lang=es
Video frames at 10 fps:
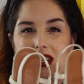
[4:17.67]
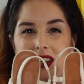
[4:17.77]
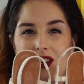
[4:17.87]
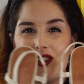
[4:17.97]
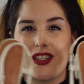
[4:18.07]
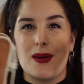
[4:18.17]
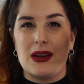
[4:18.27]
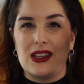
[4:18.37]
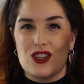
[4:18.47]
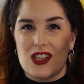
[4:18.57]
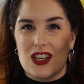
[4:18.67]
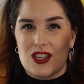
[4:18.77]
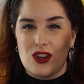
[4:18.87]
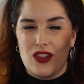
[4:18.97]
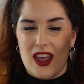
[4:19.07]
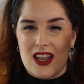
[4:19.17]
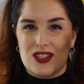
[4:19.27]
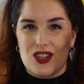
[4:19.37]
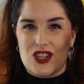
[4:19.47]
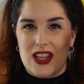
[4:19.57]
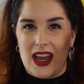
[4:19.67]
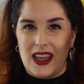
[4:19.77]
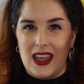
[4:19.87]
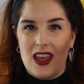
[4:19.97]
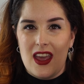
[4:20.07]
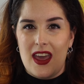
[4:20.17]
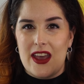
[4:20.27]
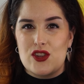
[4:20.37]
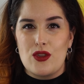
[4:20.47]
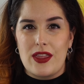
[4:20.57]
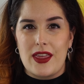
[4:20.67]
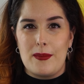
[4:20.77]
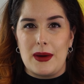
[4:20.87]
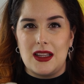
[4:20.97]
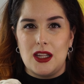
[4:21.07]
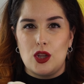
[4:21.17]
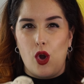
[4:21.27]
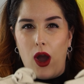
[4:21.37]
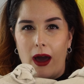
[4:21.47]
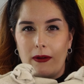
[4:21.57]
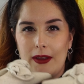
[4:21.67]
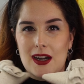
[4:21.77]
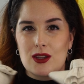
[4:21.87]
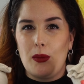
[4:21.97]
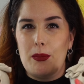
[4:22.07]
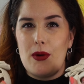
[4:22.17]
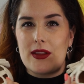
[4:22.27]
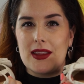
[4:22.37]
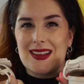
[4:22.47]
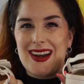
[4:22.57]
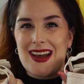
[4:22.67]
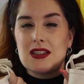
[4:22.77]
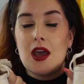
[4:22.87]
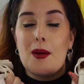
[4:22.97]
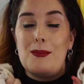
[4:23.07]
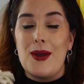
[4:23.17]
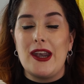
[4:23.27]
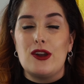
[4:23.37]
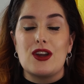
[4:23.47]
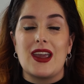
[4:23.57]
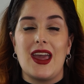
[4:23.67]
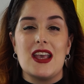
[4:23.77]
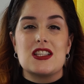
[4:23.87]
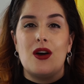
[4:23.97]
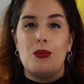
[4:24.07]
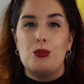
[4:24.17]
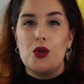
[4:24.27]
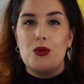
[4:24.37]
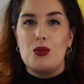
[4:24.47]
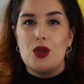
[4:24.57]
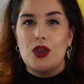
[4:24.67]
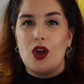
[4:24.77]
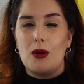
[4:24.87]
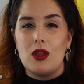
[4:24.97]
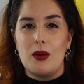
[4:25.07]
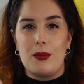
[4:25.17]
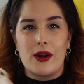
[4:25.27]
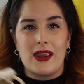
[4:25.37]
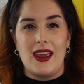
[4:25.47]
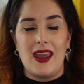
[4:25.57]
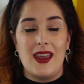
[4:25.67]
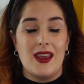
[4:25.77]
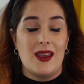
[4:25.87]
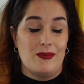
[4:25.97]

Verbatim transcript: os enseño los zapatos que son estos de aquí. Es un zapatito abierto por detrás pero que es muy muy cómodo porque,